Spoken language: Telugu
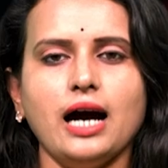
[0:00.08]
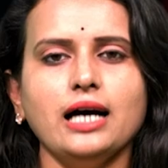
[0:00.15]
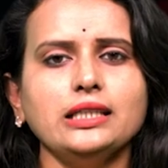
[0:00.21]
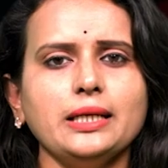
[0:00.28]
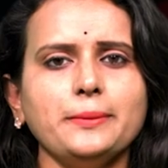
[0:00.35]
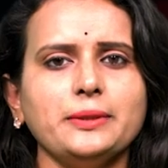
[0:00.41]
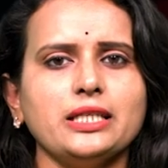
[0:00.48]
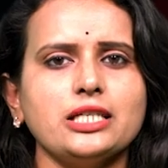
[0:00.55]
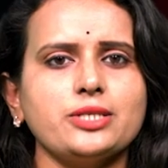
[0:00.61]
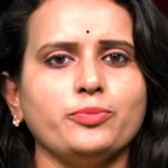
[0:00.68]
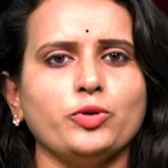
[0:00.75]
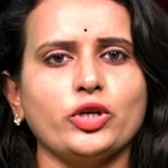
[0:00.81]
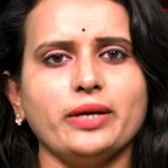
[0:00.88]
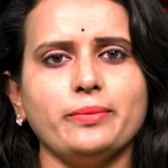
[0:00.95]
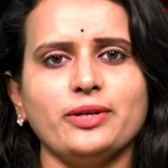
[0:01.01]
ఆంధ్రప్రదేశ్
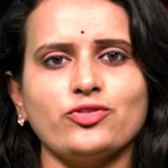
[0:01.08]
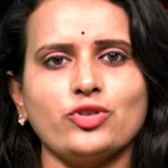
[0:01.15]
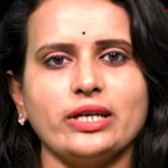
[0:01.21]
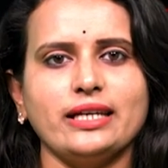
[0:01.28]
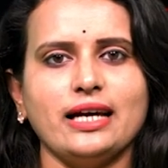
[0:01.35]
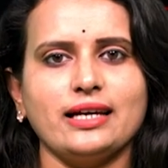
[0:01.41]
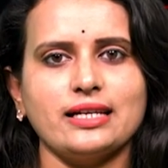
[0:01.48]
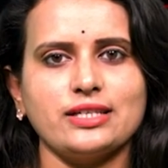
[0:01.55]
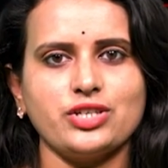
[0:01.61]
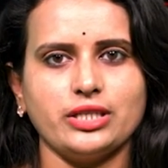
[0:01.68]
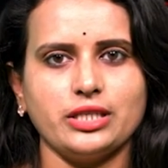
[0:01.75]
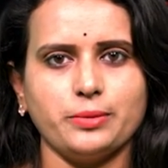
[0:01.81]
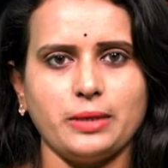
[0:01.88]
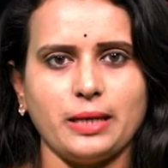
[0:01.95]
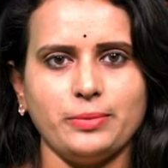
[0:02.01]
ముఖ్యమంత్రి నారా
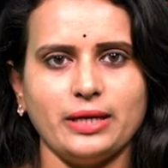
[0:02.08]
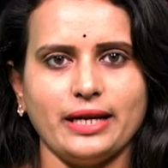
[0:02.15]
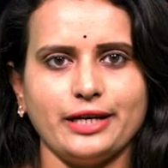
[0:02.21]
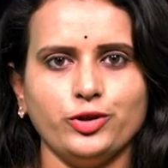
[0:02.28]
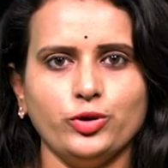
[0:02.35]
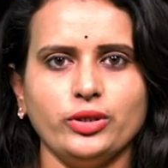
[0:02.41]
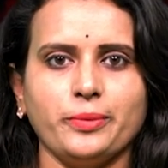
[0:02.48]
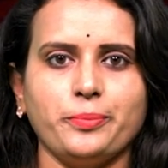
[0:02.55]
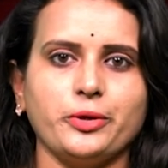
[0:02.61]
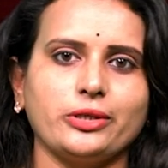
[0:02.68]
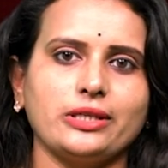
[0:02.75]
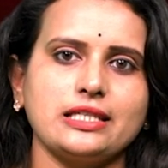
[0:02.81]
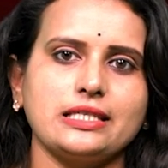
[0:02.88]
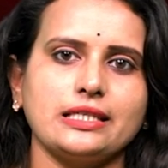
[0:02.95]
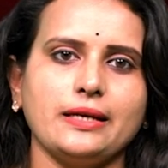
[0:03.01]
చంద్రబాబు నాయుడు
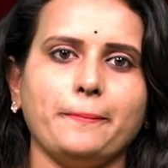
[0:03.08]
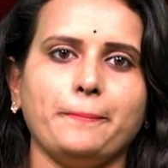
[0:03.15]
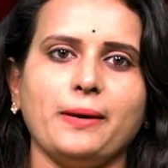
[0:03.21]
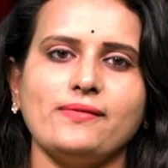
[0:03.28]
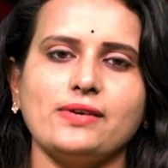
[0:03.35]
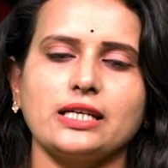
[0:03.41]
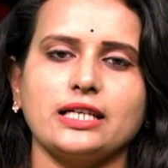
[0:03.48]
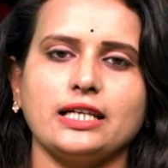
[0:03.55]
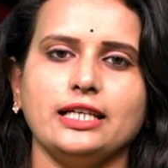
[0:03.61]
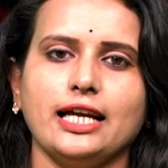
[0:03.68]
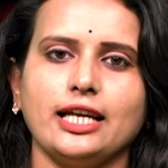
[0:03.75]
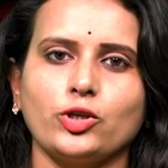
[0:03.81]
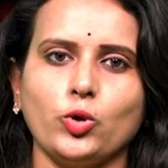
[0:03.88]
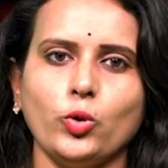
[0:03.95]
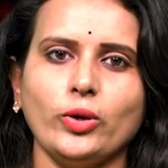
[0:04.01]
డిప్యూటీ సీఎం పవన్
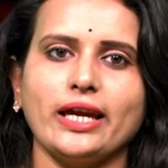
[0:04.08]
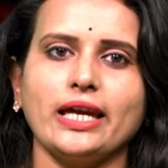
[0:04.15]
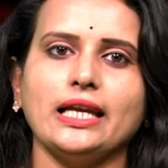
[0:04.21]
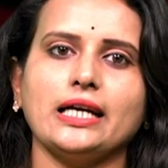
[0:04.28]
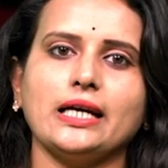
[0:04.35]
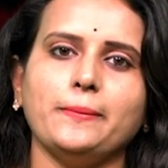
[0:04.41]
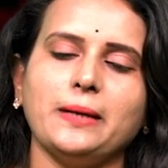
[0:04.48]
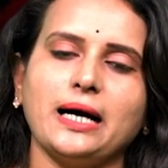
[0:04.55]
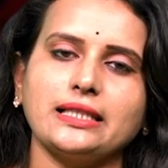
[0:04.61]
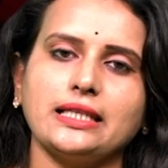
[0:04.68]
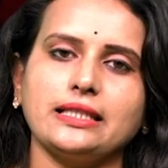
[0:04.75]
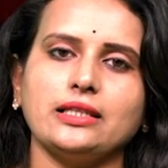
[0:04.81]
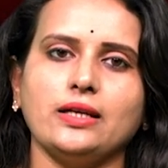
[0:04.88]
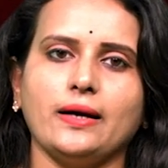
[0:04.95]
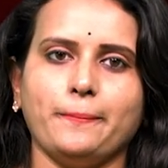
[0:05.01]
కళ్యాణ్ కు కీలక
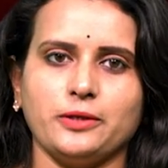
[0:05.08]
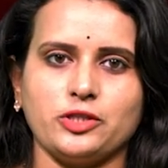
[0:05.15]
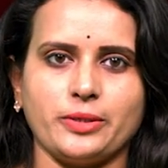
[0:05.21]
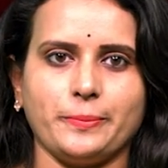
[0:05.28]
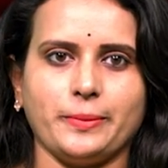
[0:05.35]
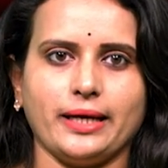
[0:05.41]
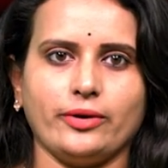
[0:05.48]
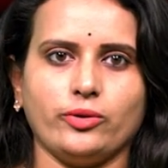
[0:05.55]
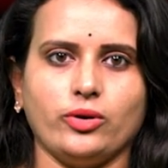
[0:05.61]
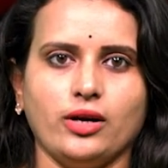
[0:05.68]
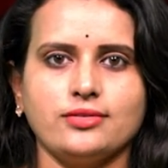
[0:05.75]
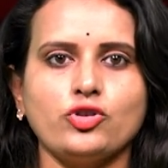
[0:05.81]
బాధ్యతలు అప్పచెప్పారు